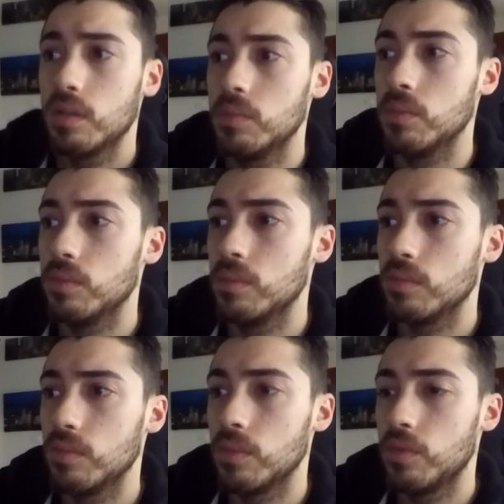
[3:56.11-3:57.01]
mh, mm,
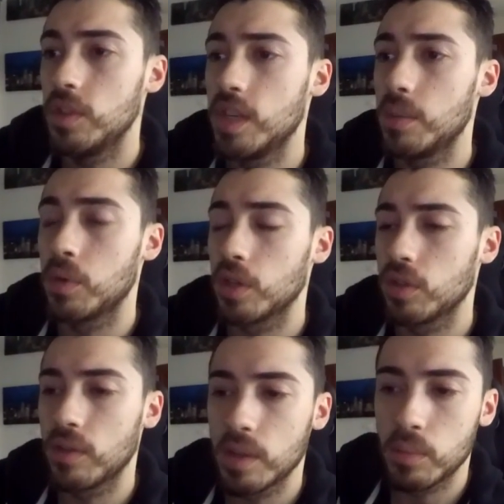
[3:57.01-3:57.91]
finiremmo che non
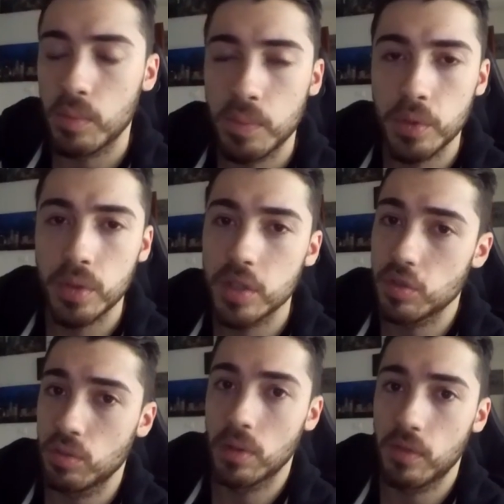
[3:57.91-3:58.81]
avremmo più
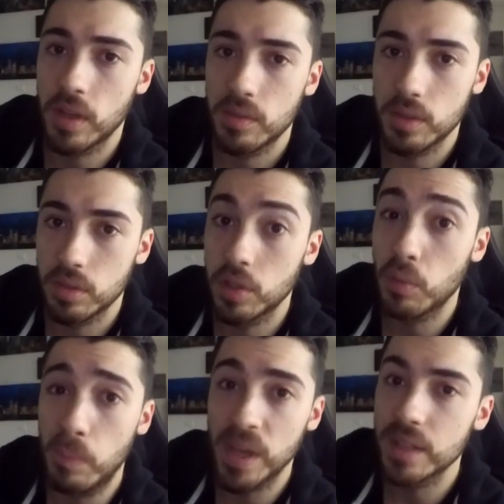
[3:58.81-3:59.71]
nessuno a fare video di
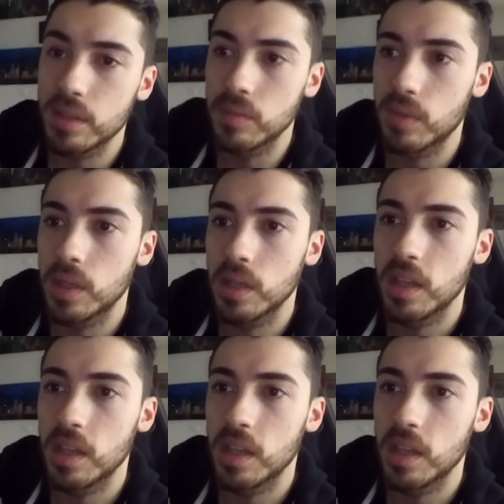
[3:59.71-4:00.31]
competitive.